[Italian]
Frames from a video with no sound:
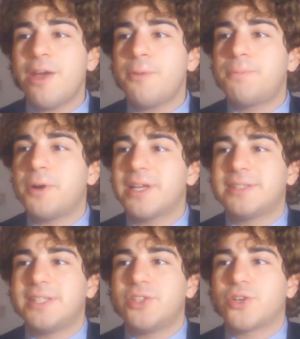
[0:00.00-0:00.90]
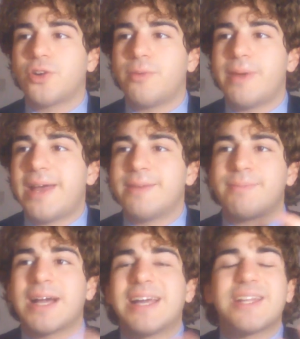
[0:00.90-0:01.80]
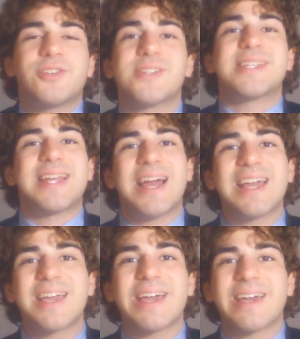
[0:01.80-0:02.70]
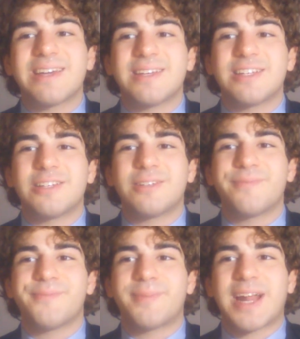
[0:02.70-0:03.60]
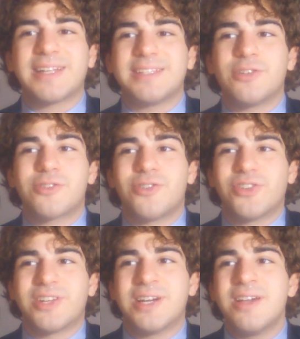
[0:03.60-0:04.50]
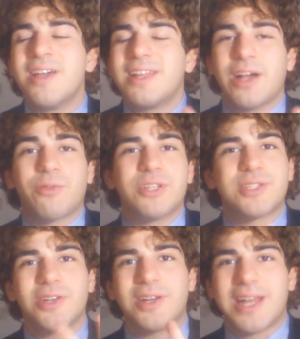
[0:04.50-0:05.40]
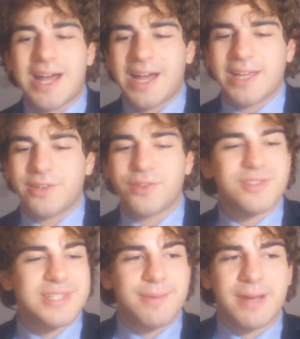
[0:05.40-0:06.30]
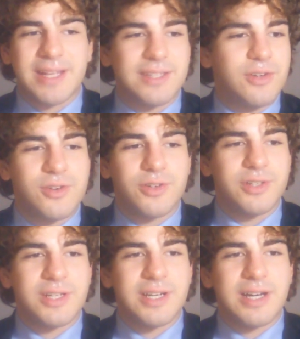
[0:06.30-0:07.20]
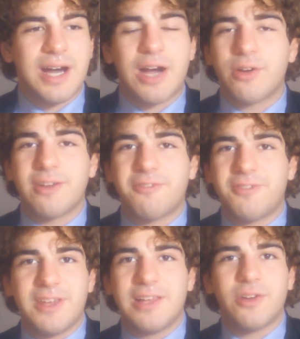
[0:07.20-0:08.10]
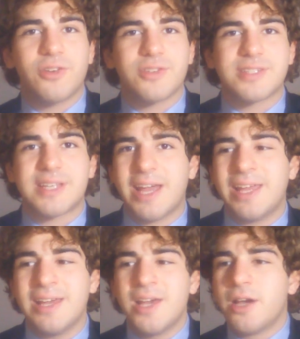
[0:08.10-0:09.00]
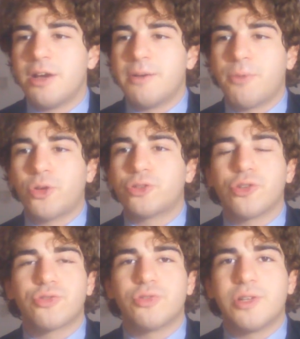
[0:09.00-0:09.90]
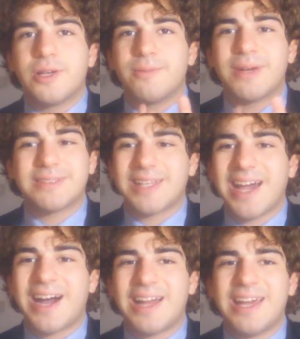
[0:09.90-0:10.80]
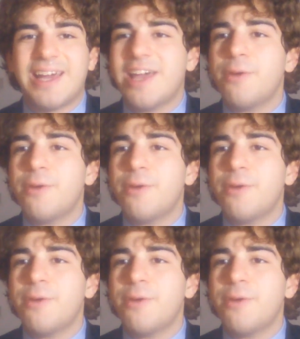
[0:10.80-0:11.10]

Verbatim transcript: È un pochettino come magari non sei neanche eh, pratico con gli acquisti online, non sei pratico con eh, ago e filo, non sai eh, molto sul materiale.